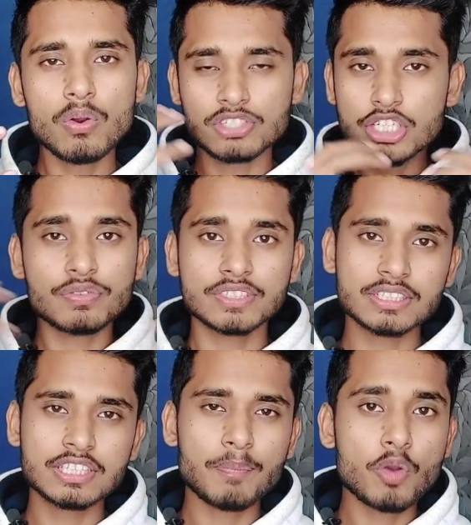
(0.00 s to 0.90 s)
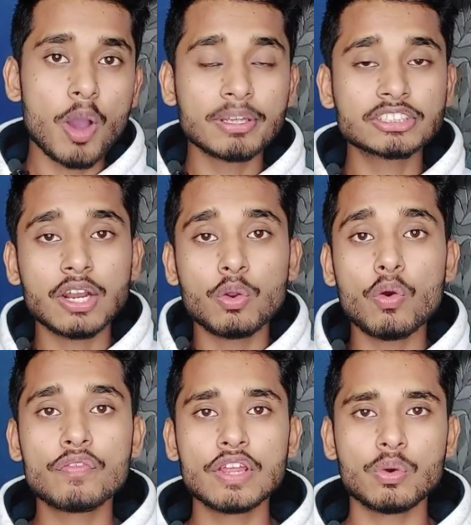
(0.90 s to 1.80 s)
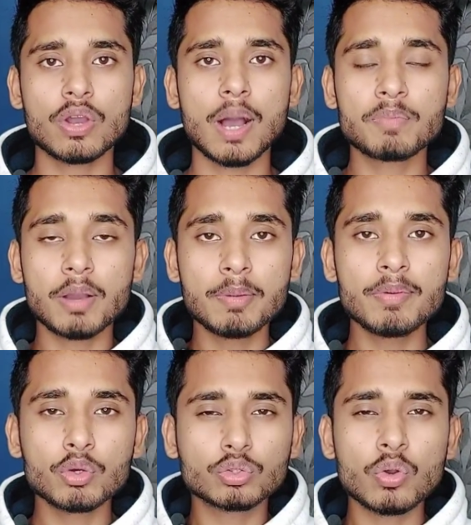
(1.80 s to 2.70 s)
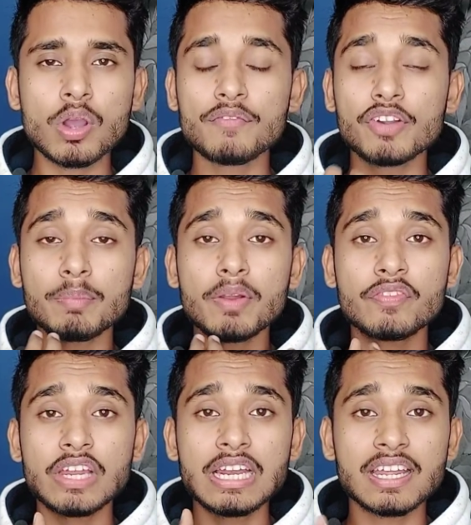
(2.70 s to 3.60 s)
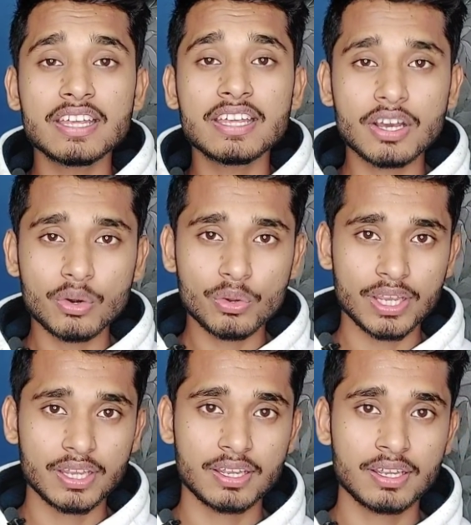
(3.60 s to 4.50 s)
जिस वजह से आपको हमेशा लो फील होगा आप कभी भी खुद को कंफर्टेबल फील नहीं करोगे